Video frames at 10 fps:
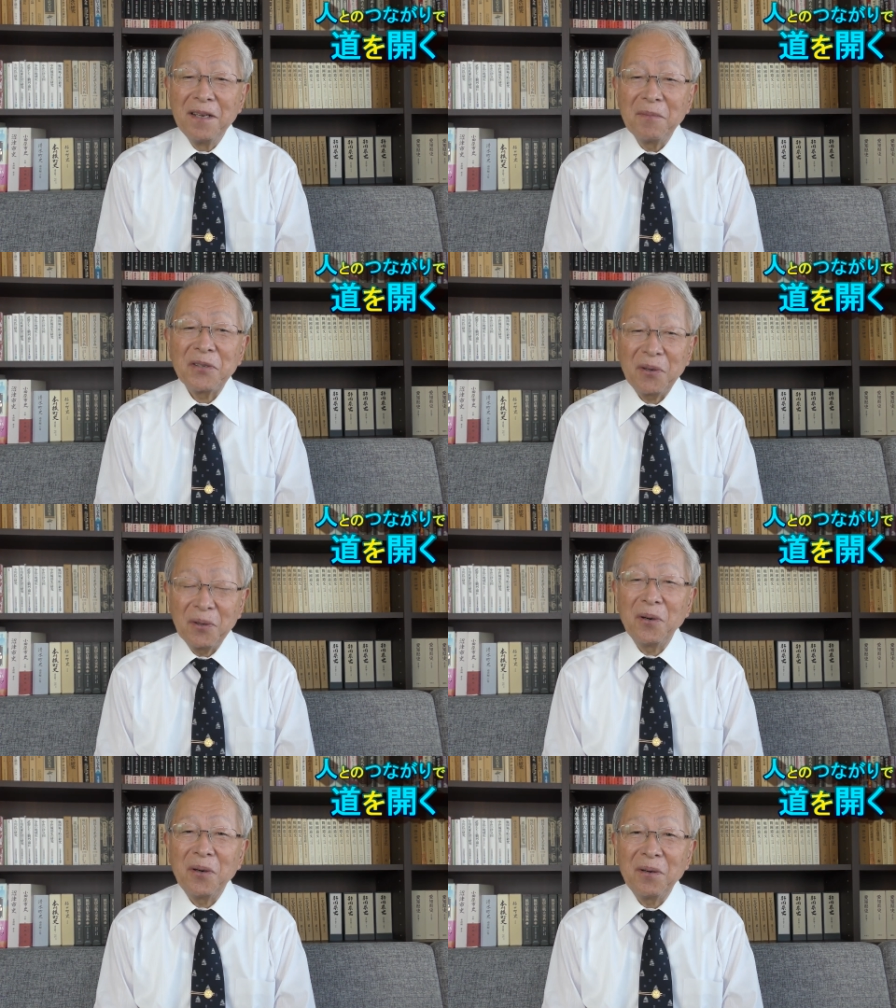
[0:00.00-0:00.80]
まあ、その
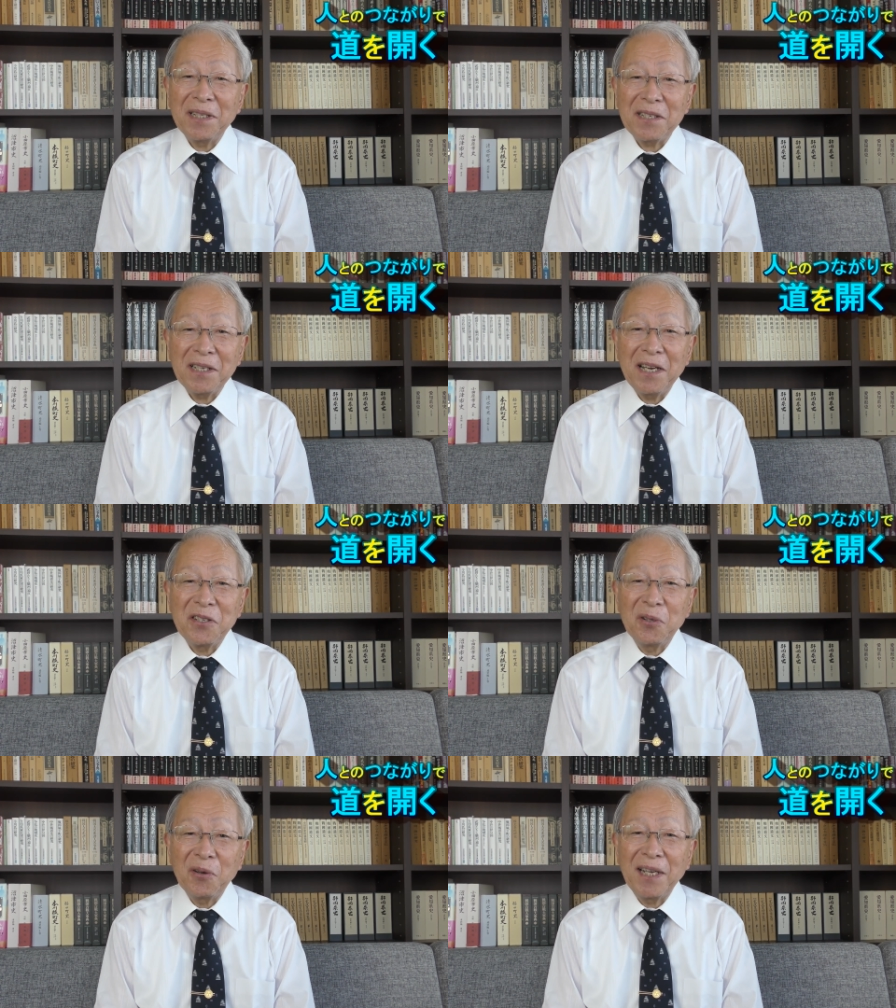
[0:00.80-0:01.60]
後私が
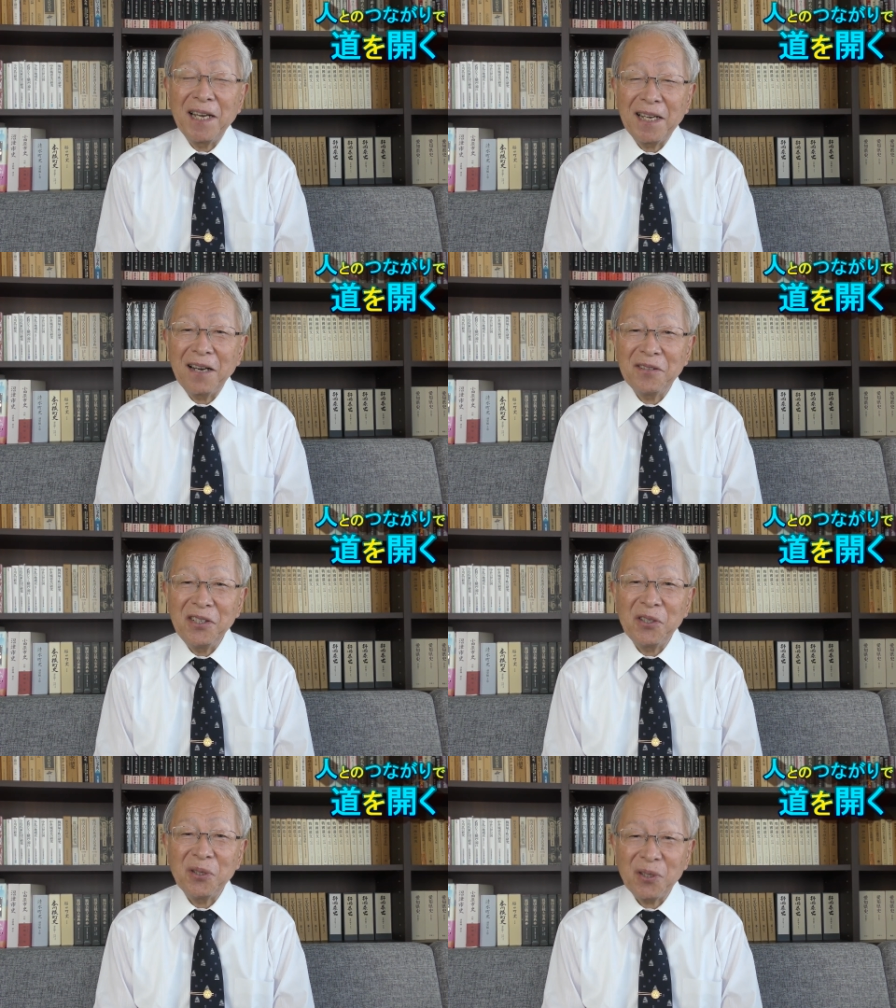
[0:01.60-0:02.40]
静岡大学
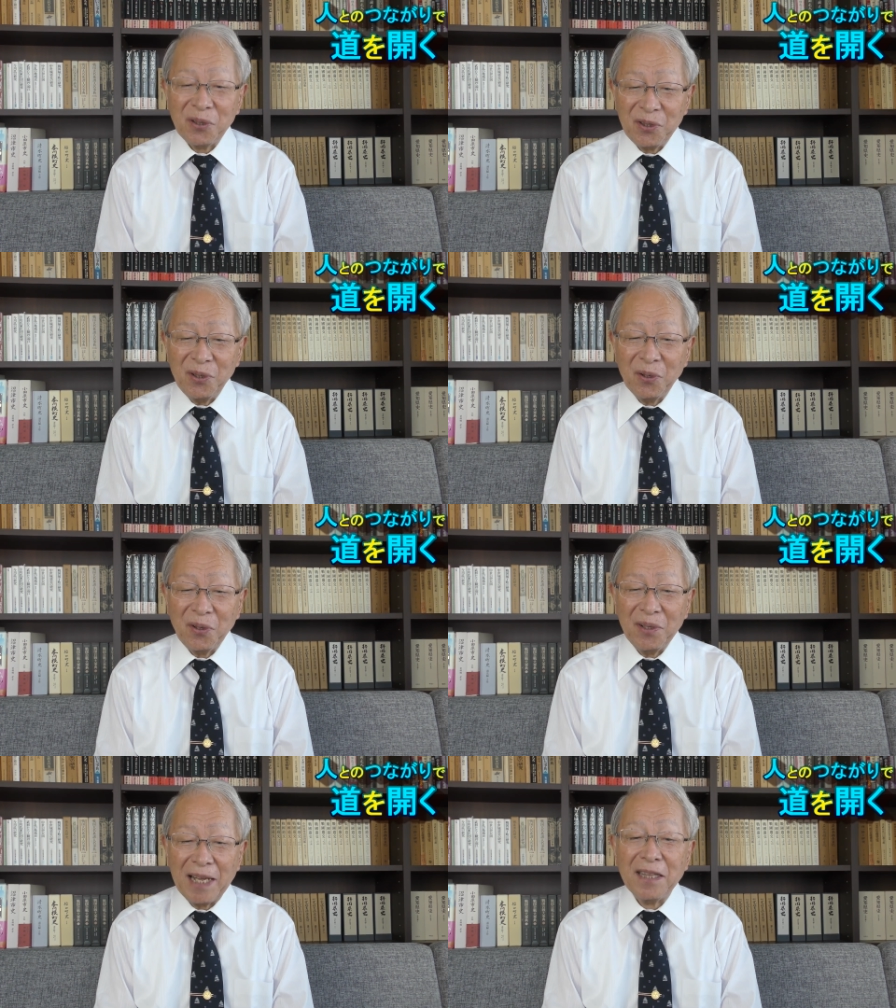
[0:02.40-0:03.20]
に就職するこ
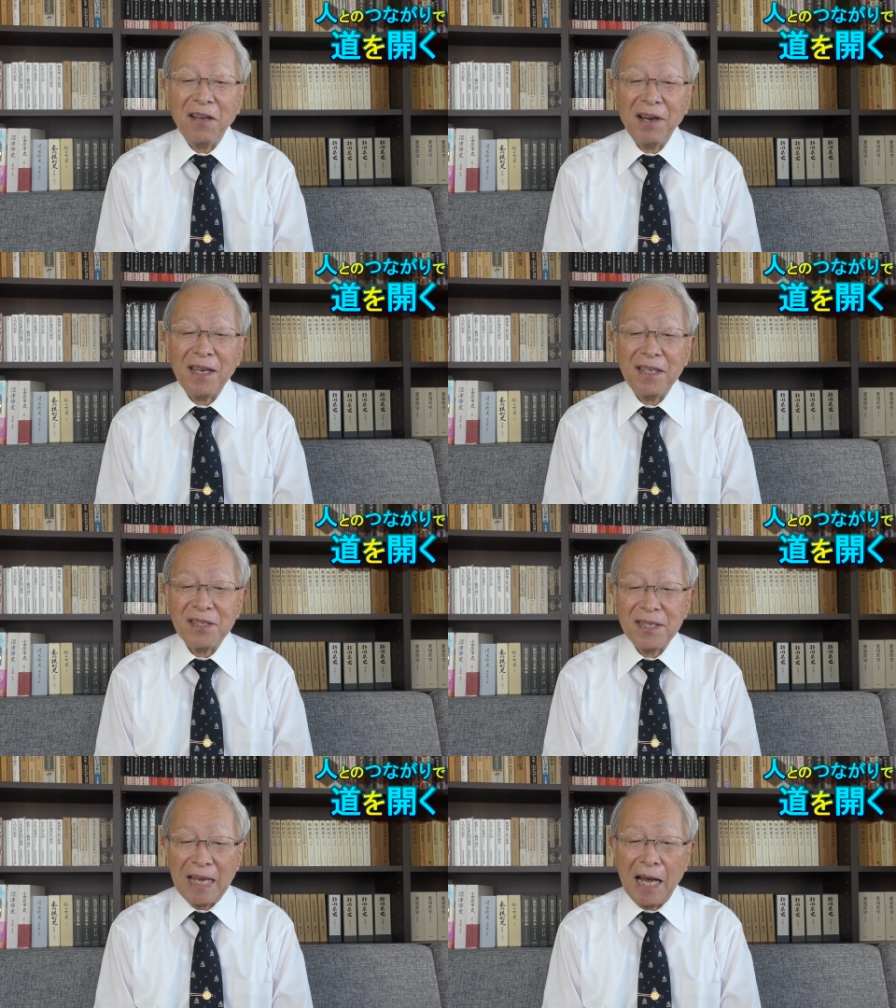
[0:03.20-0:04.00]
とになったわけで
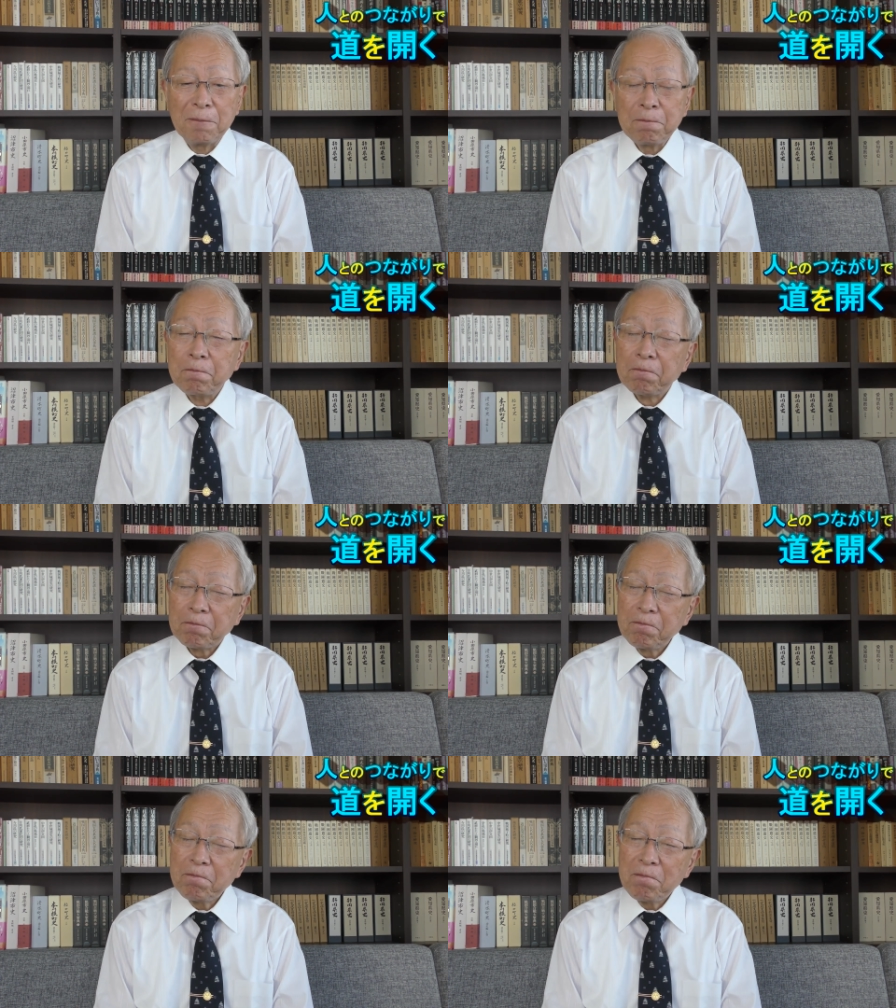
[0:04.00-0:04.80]
すが、
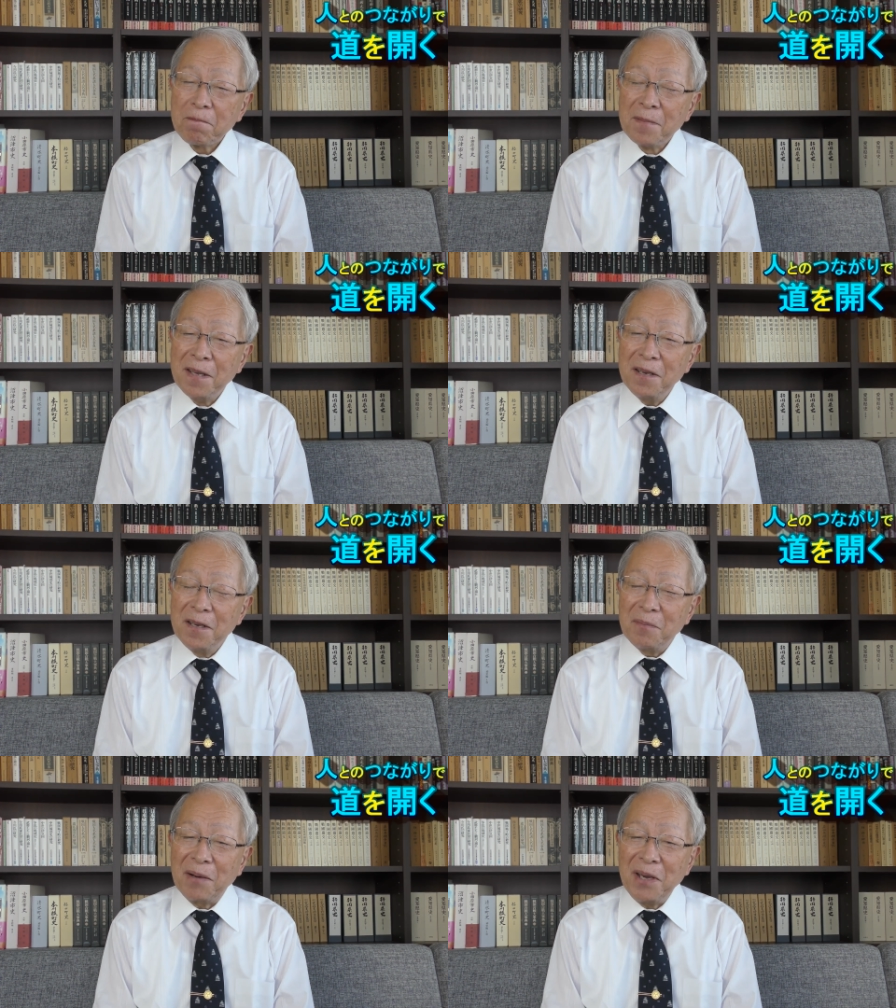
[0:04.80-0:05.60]

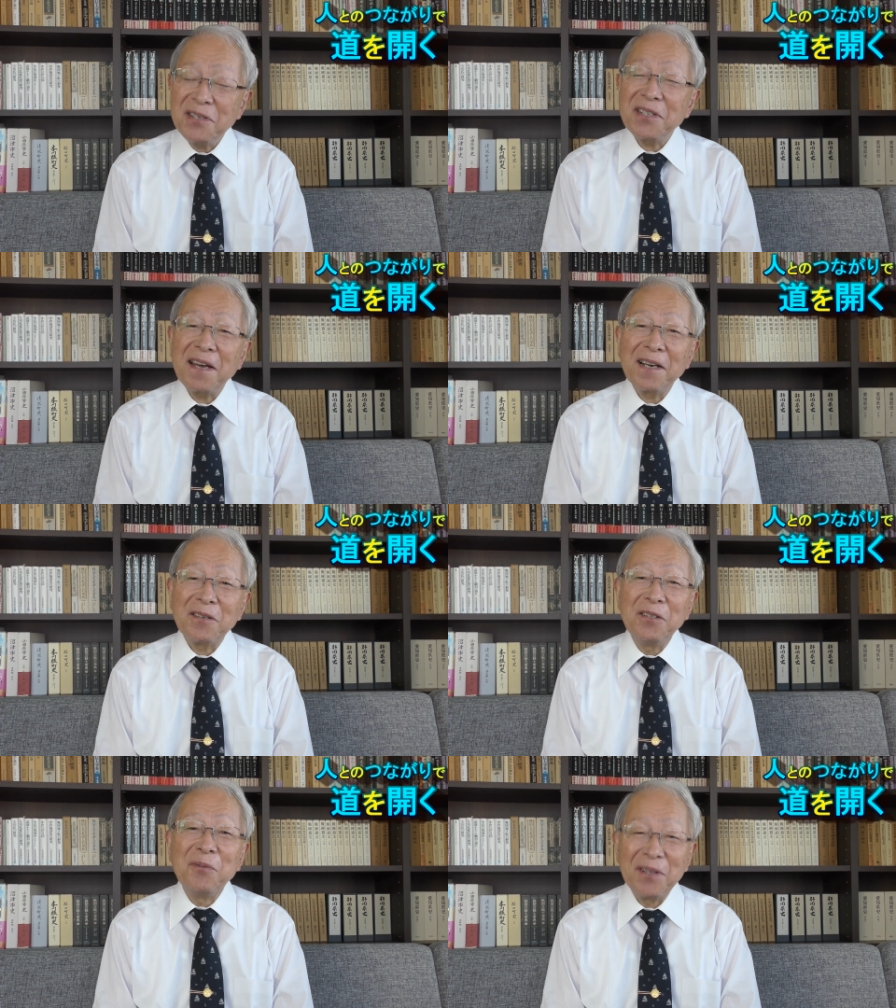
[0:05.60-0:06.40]
まあ、明治大
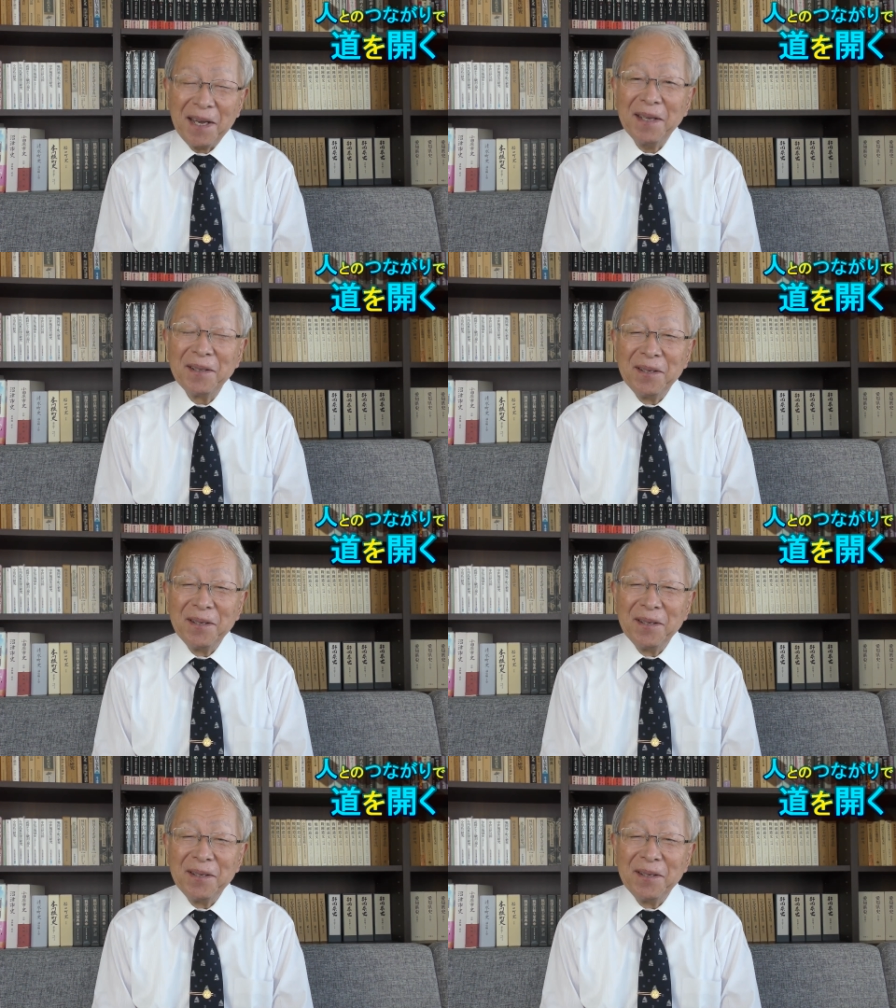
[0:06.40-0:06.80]
学にもね